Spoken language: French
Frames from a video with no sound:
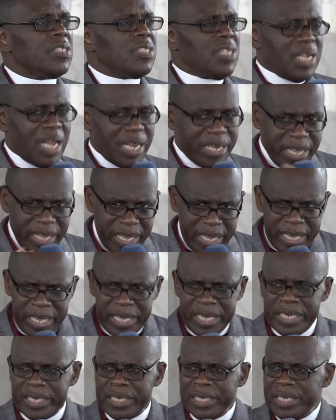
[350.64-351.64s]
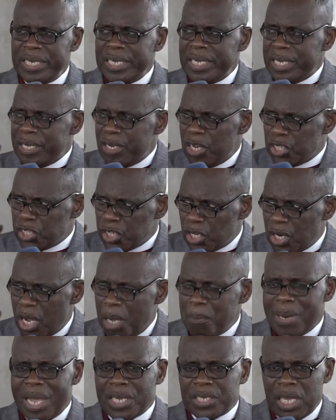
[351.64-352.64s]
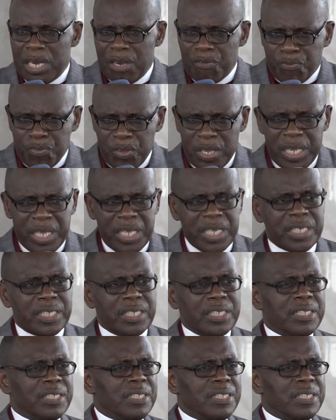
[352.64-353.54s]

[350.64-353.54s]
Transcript: C'est-à-dire, le jeune homme, la jeune fille